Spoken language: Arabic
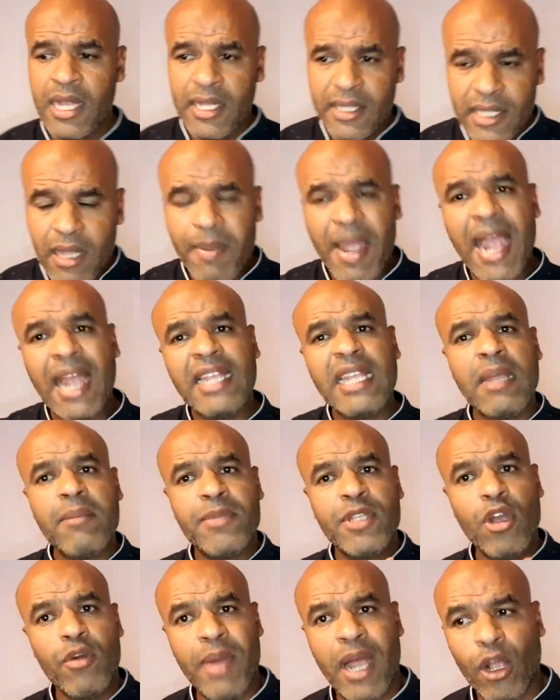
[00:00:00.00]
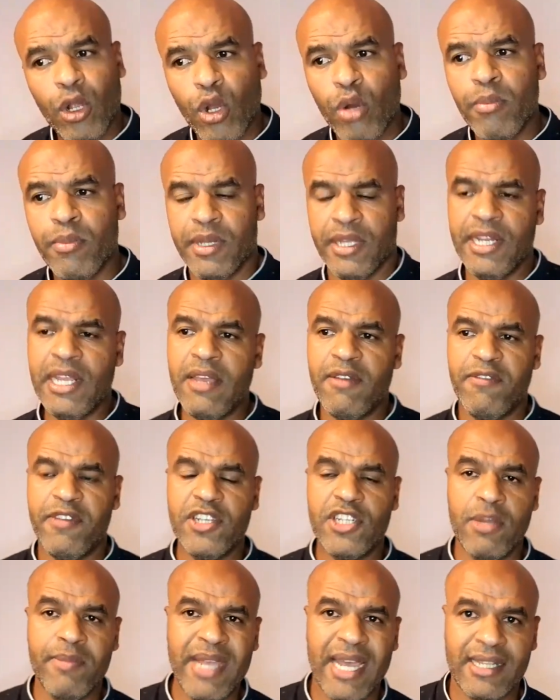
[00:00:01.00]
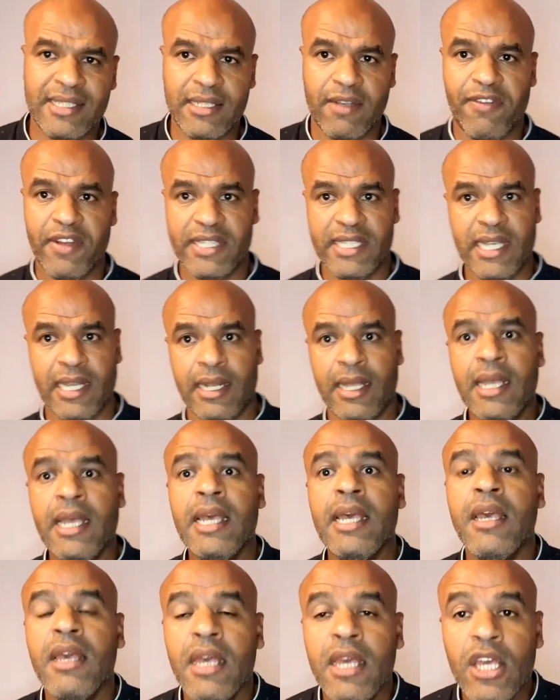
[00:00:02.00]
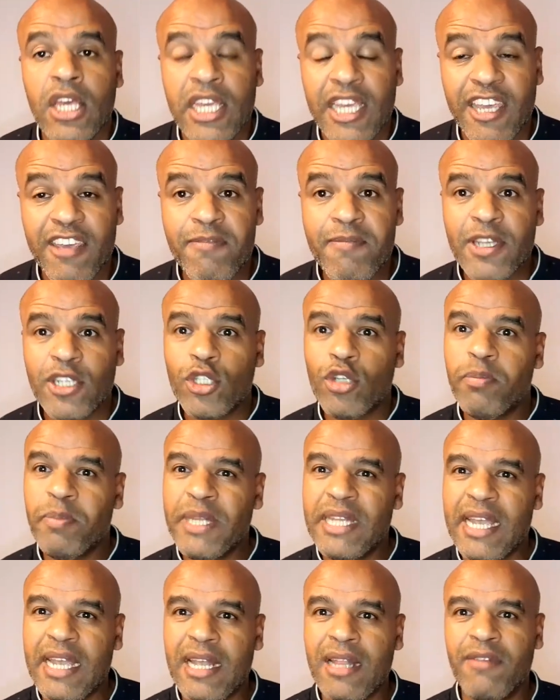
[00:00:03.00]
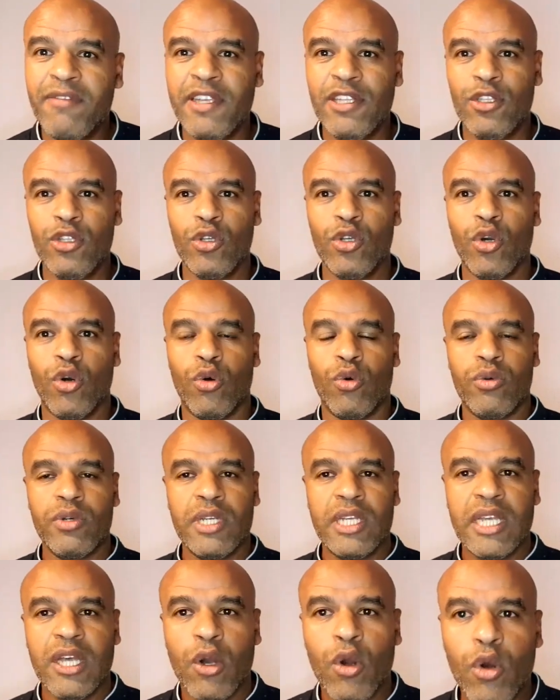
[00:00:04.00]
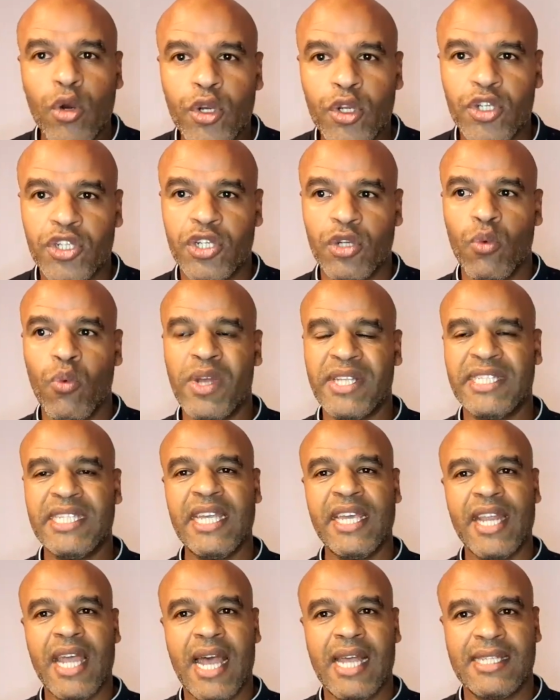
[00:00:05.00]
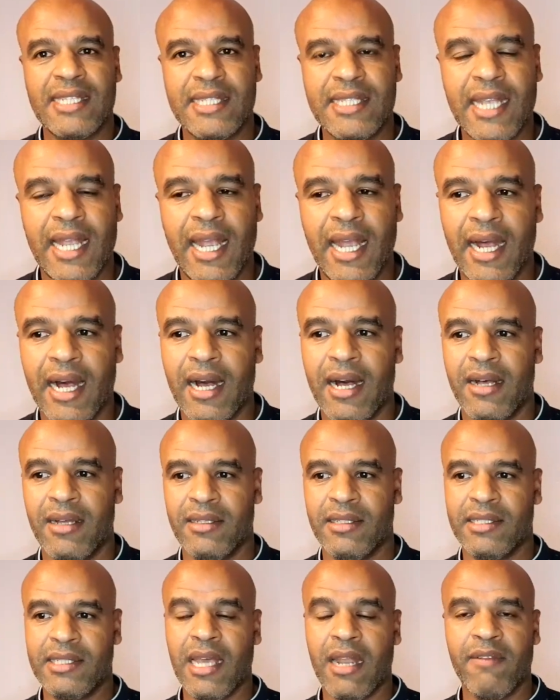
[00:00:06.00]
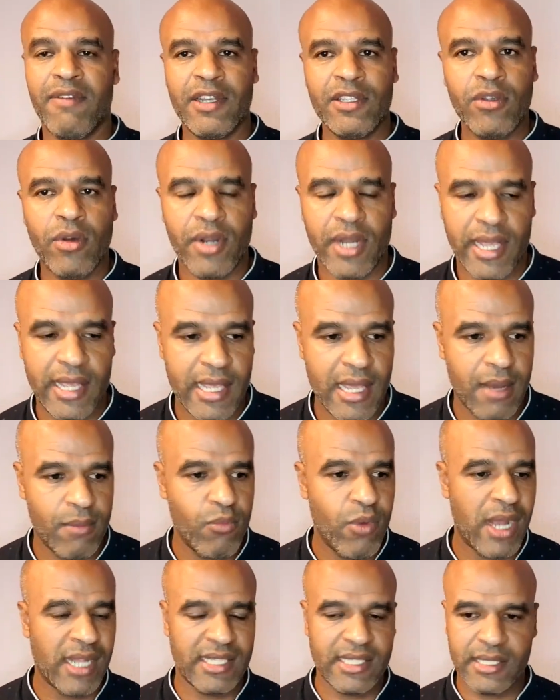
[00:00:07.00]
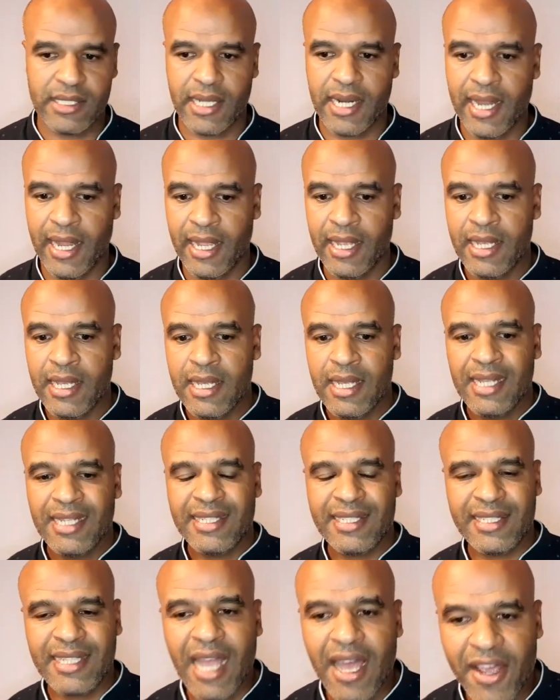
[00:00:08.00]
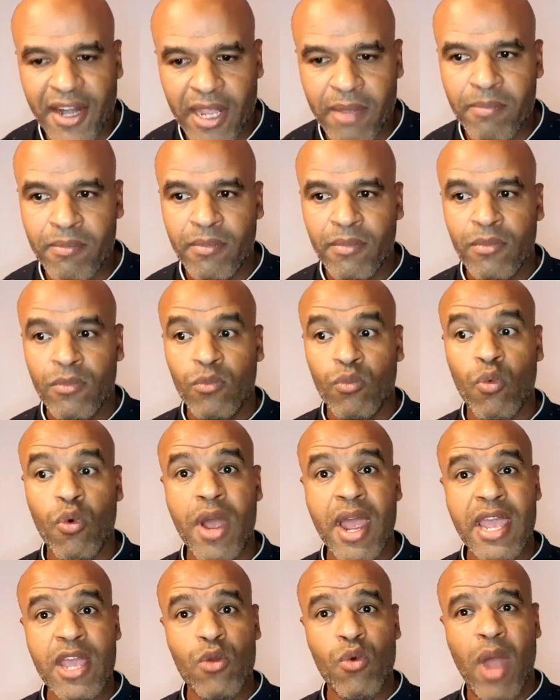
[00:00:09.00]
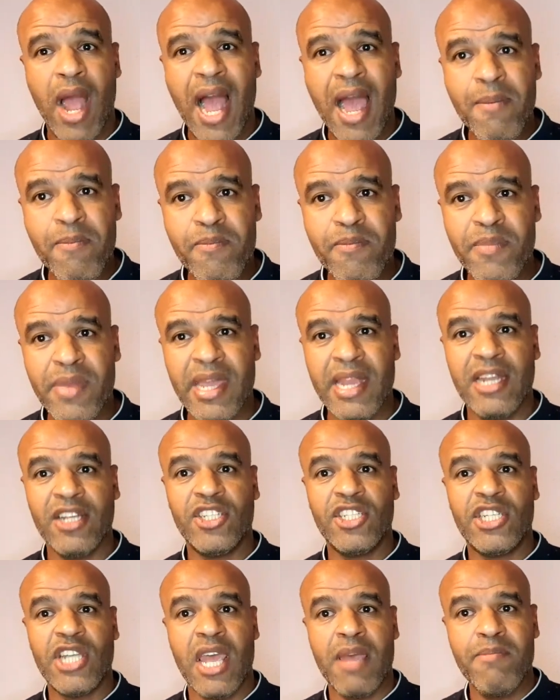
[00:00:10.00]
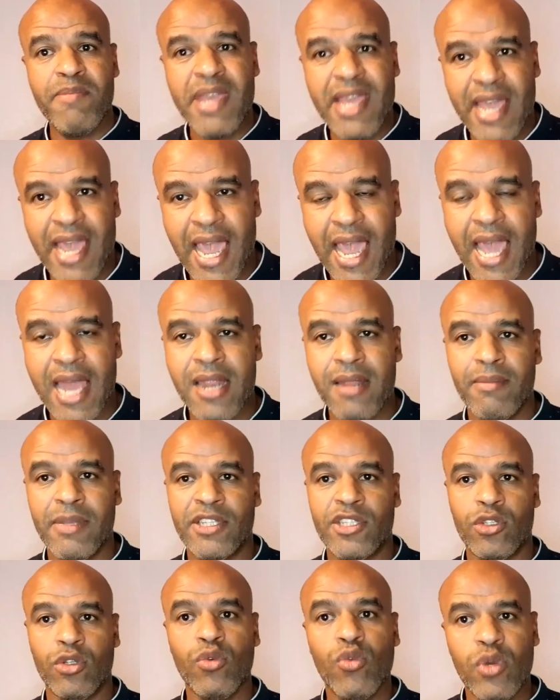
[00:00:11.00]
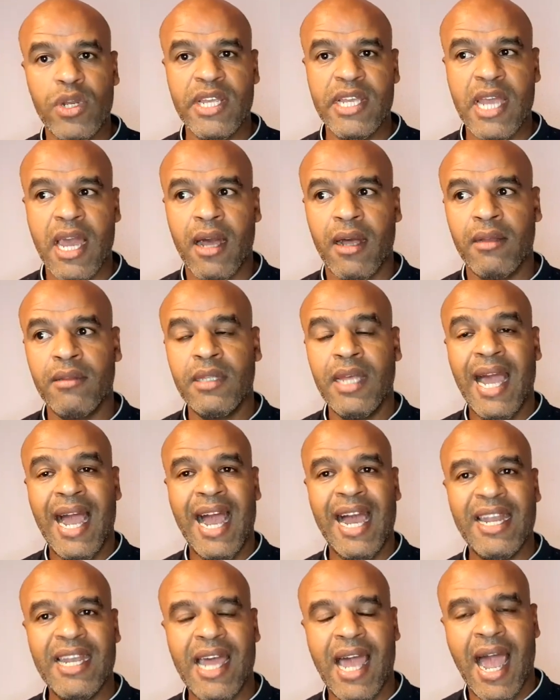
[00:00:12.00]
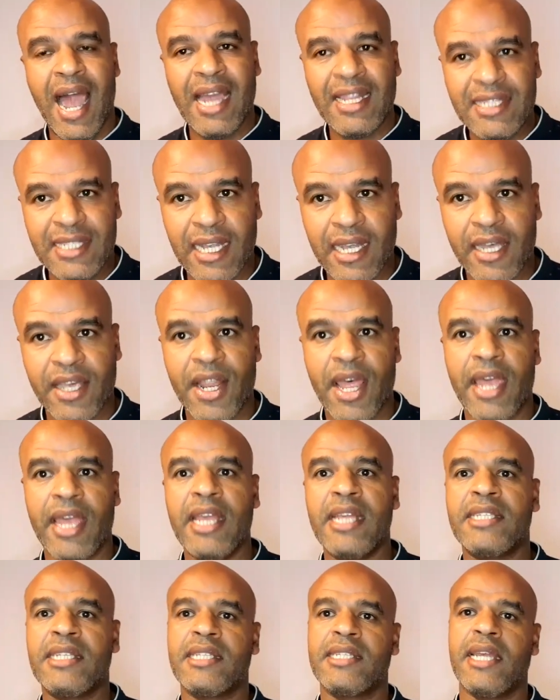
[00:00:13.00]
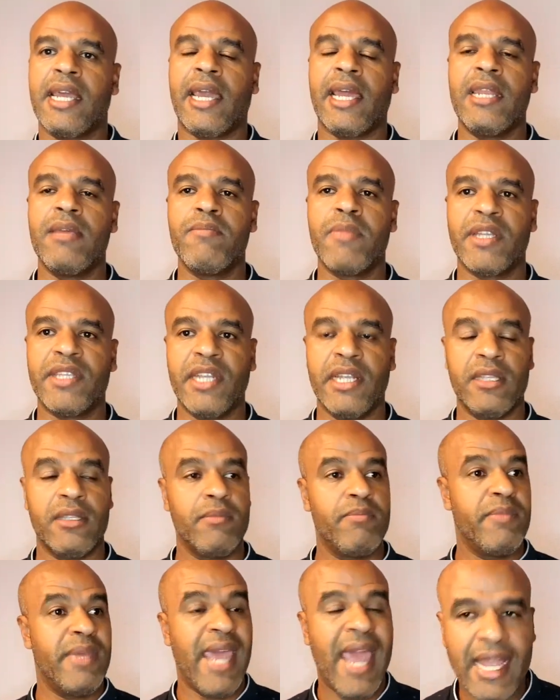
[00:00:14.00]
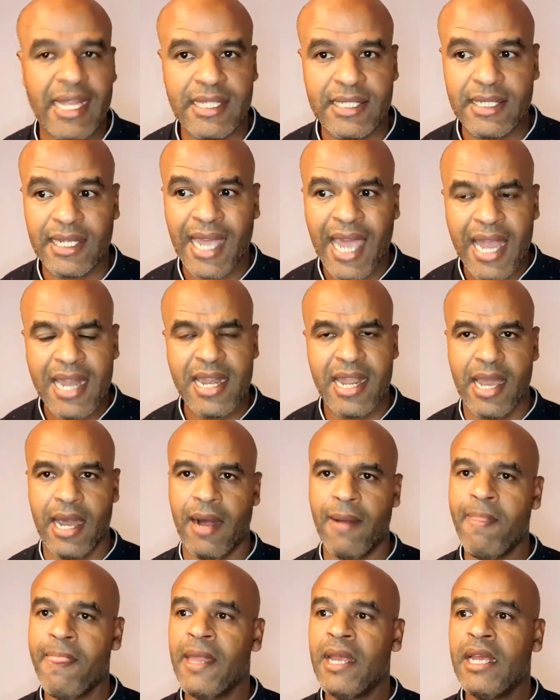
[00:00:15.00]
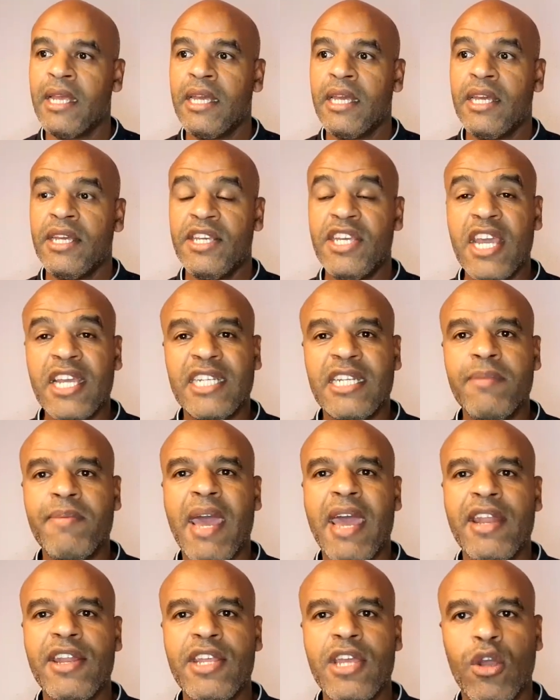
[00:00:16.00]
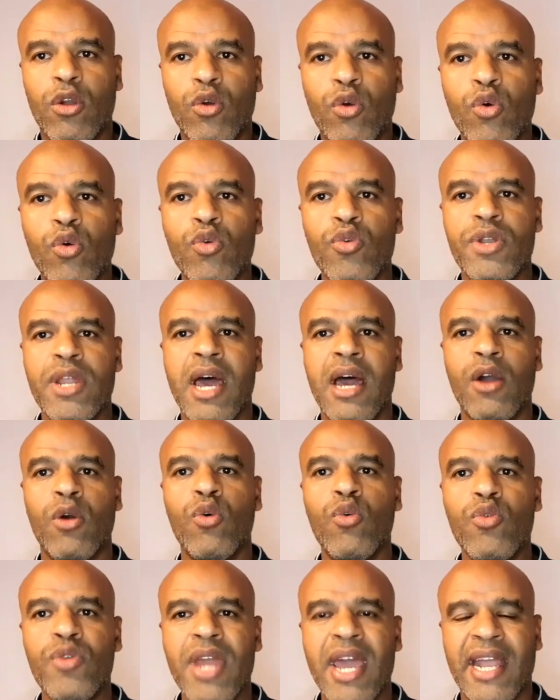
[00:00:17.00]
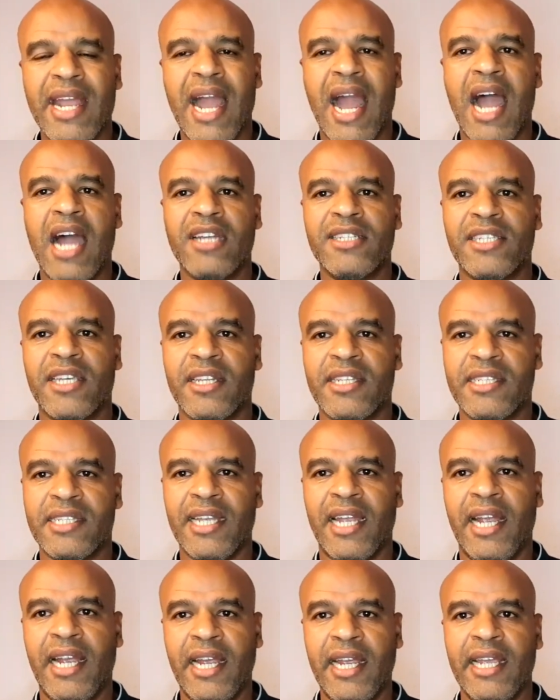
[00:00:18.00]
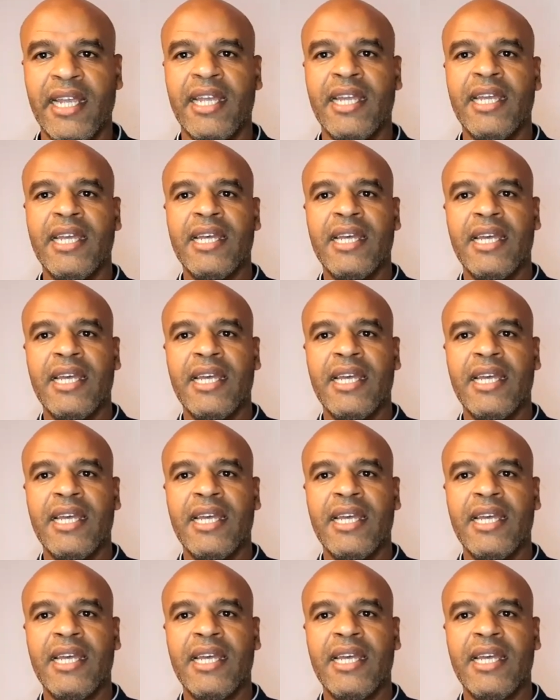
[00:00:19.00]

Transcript: دابا عاد غنبداو معكم يعني في جميع التفاصيل كيف ما شفتوا بدايه الفيديو خرج وزير الصحه سلفادور ايا بواحد التصريح صارم ويحمل جميع المسؤوليه على عاتق رئيسه اقليم مدريد بحيث قال لها يجب ان يكون هناك حجر صحي